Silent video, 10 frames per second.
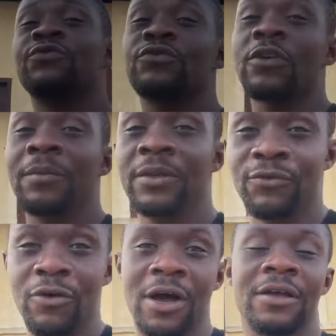Je vous emmène
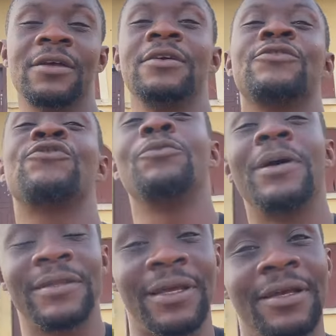voir ce
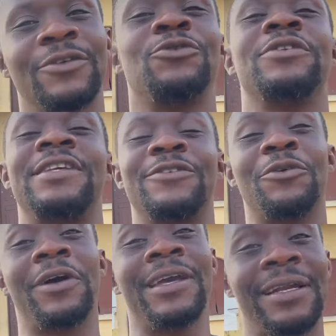matin ce qu'ils
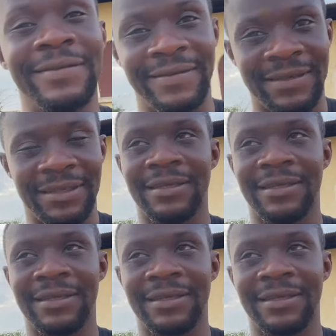ont réalisé.